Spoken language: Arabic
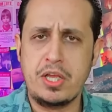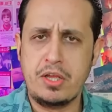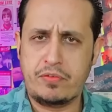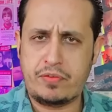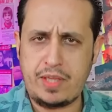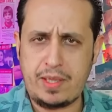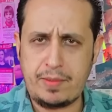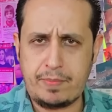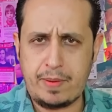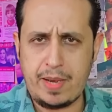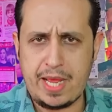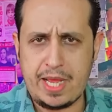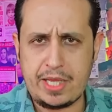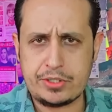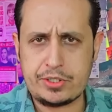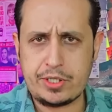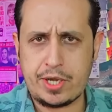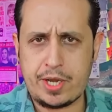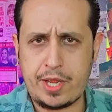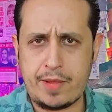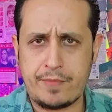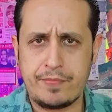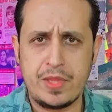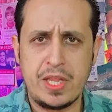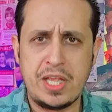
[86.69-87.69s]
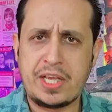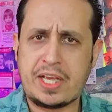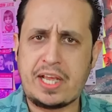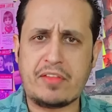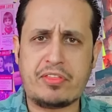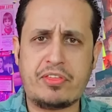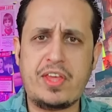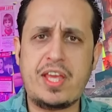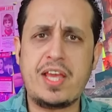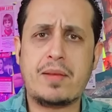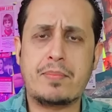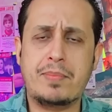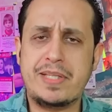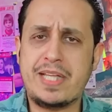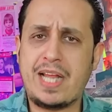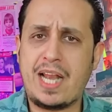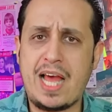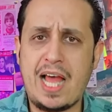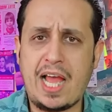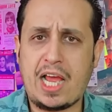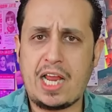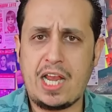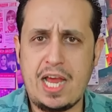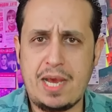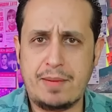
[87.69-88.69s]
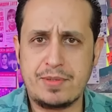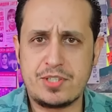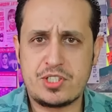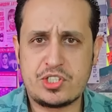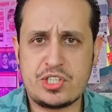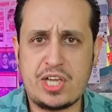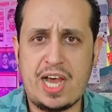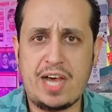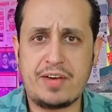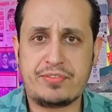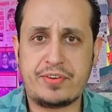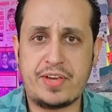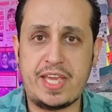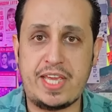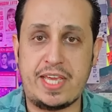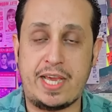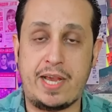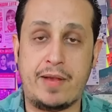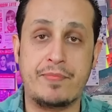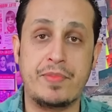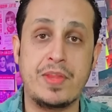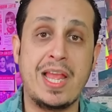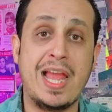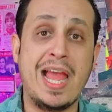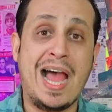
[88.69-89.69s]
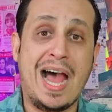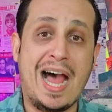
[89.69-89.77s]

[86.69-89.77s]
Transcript: في بلادنا كثير من الأقلام الصحفية